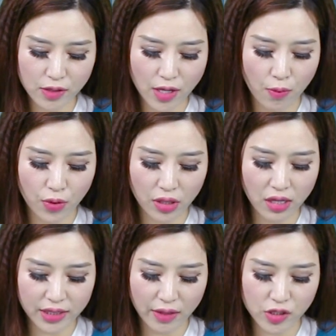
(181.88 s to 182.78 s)
triệu đồng một
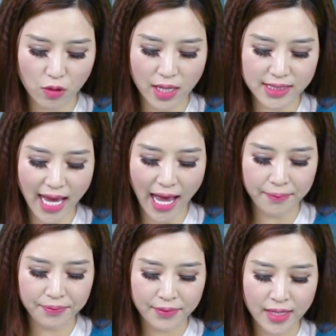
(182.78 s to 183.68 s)
lượng theo chiều bán ra.
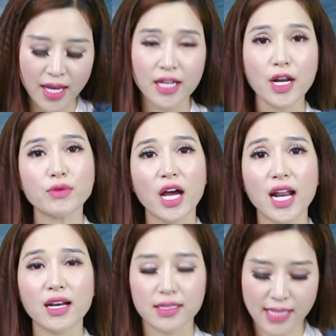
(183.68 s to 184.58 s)
Đồng thời
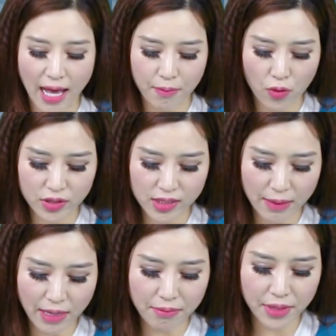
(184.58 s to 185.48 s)
lần lượt giảm
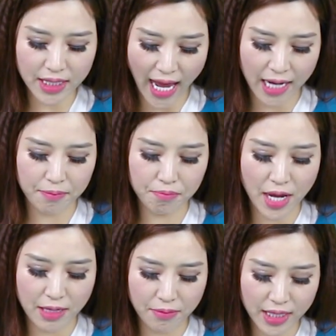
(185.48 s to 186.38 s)
150.000,
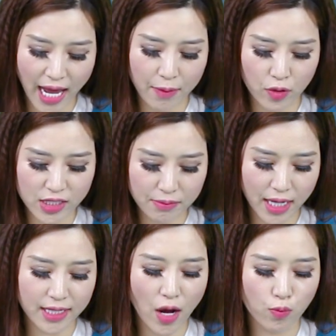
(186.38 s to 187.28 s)
70.000,
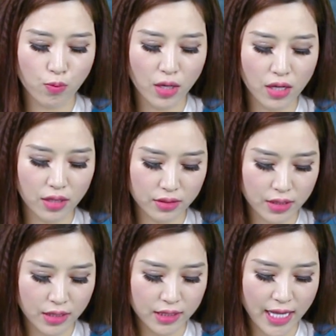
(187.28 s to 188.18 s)
100.000 đồng lượng
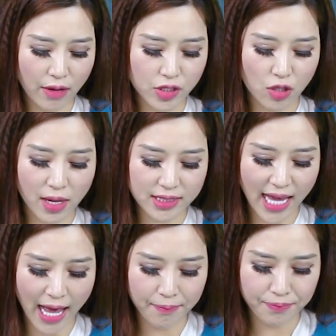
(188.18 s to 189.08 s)
theo chiều bán
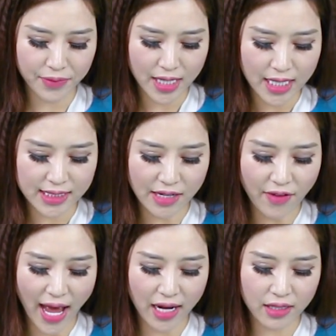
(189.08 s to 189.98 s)
ra. Giá
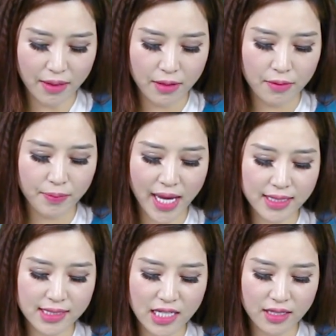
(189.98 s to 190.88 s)
vàng
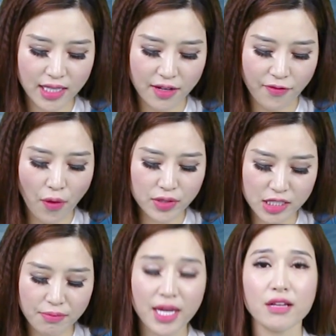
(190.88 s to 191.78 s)
PNG Thành phố Hồ
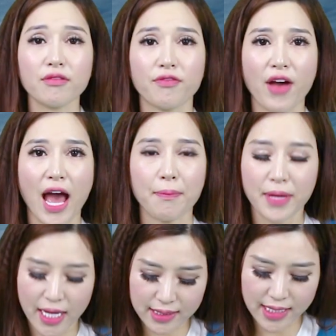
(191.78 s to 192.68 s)
Chí Minh và
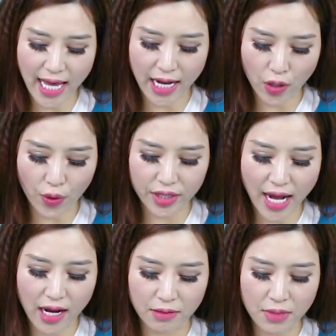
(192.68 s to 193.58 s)
PNG Hà Nội
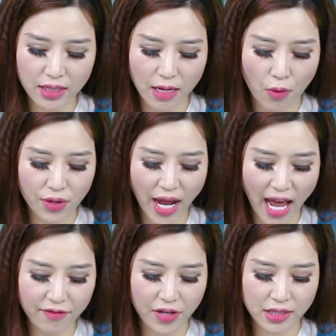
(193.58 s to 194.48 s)
đang ở mức là
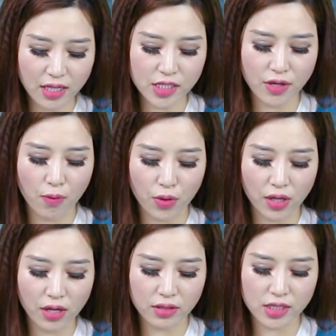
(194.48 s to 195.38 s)
42,4 triệu đồng một
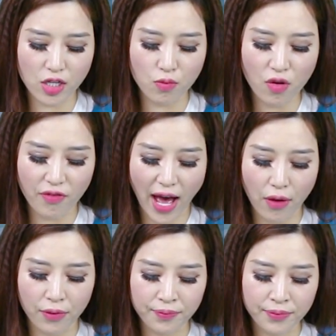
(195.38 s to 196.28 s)
lượng chiều mua
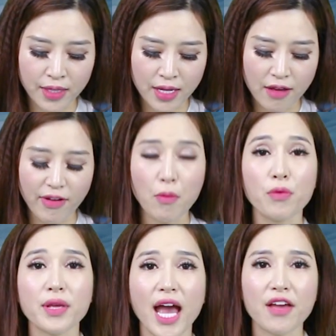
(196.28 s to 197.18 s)
vào và
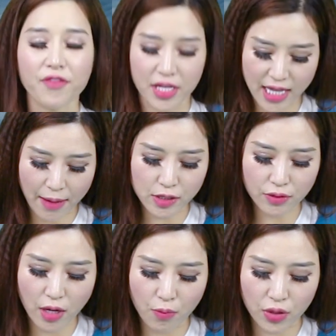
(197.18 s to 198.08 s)
42,8 triệu
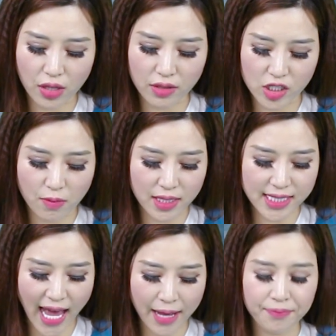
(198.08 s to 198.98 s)
đồng một lượng chiều bán
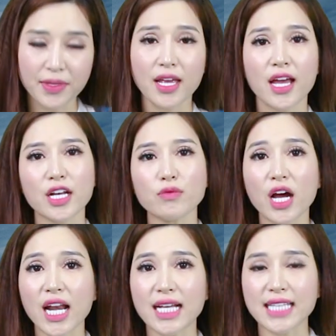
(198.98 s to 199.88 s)
ra đồng
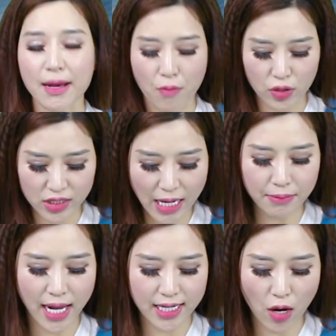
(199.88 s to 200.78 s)
thời là giảm
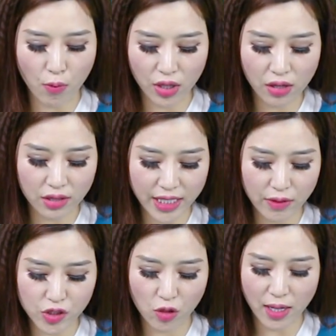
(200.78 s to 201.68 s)
100.000 đồng một lượng theo
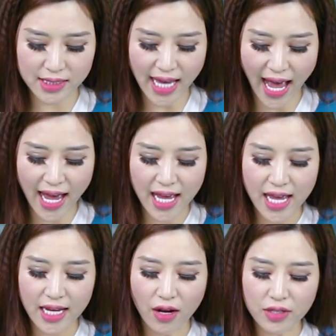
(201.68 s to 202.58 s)
chiều bán ra,
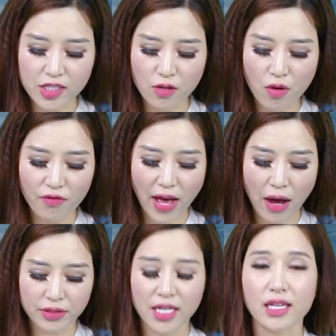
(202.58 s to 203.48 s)
còn chiều mua
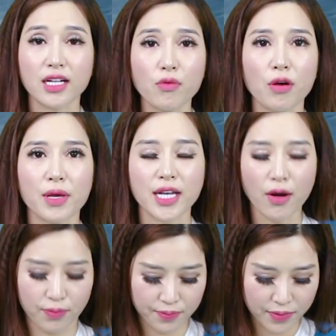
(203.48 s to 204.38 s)
vào thì không có biến
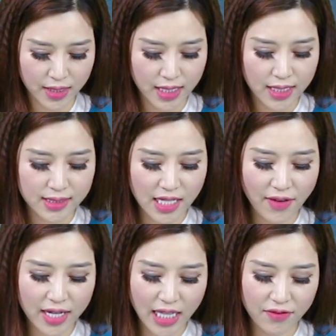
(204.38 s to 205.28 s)
động. Giá
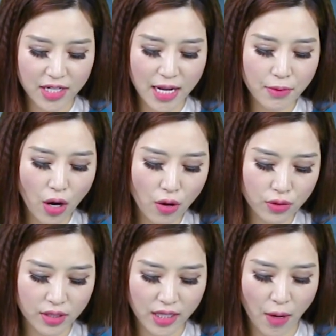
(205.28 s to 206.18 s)
vàng tại Việt Nam Gold,
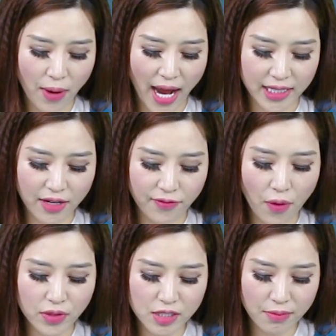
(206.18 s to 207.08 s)
Ngọc Hải Thành phố
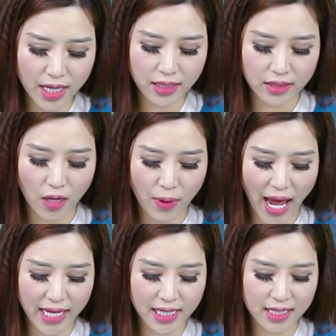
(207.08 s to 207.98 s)
Hồ Chí Minh, Ngọc
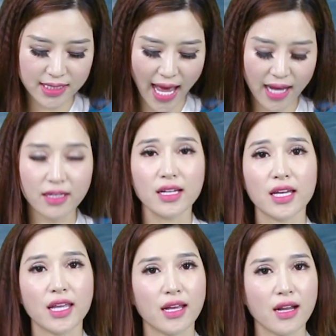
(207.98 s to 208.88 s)
Hải Tiền Giang
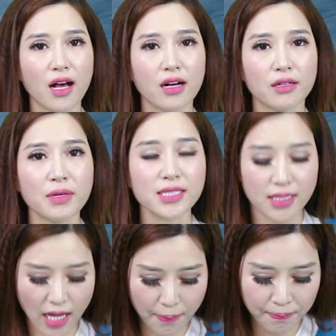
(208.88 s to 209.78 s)
hiện ở mức
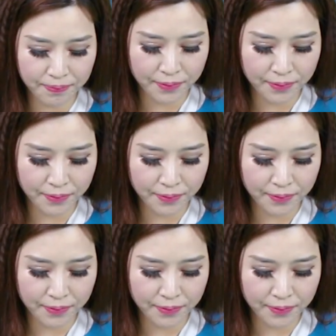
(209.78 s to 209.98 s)
rất thấp,